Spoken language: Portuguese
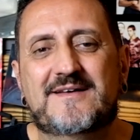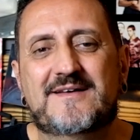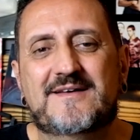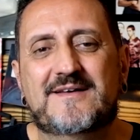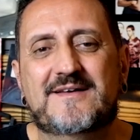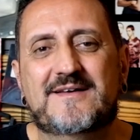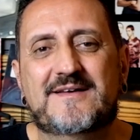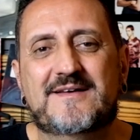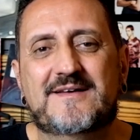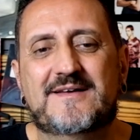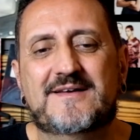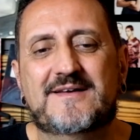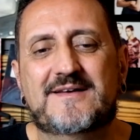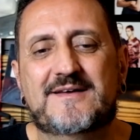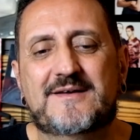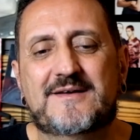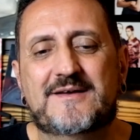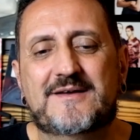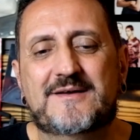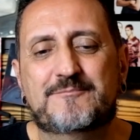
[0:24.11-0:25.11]

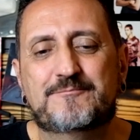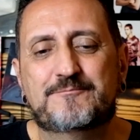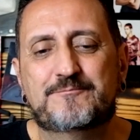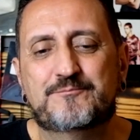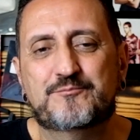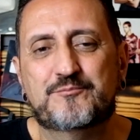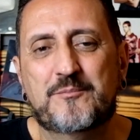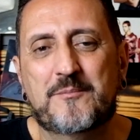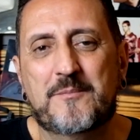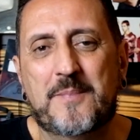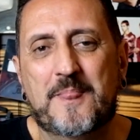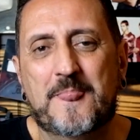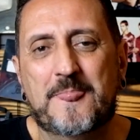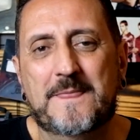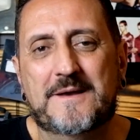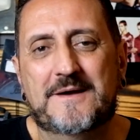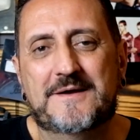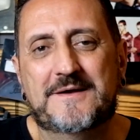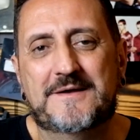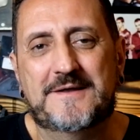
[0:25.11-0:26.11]
É,
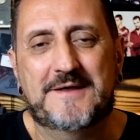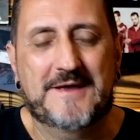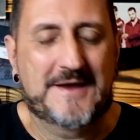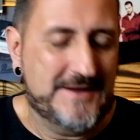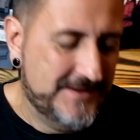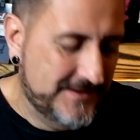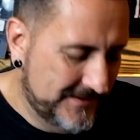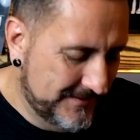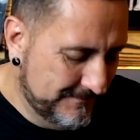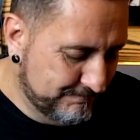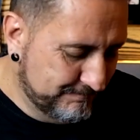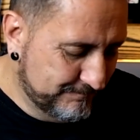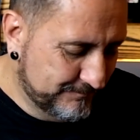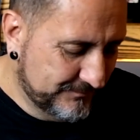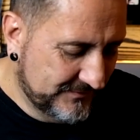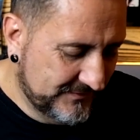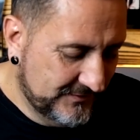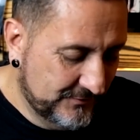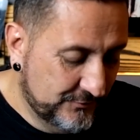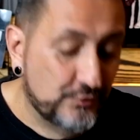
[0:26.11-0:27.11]
e aí,
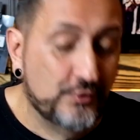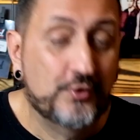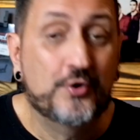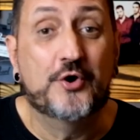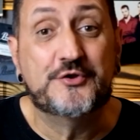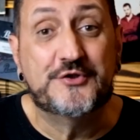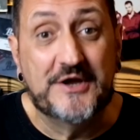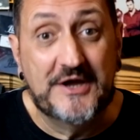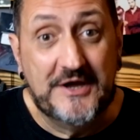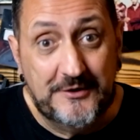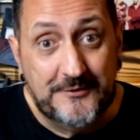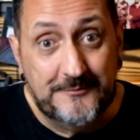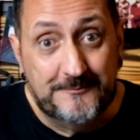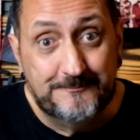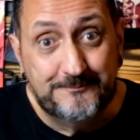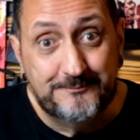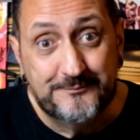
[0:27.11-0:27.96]
no rodeio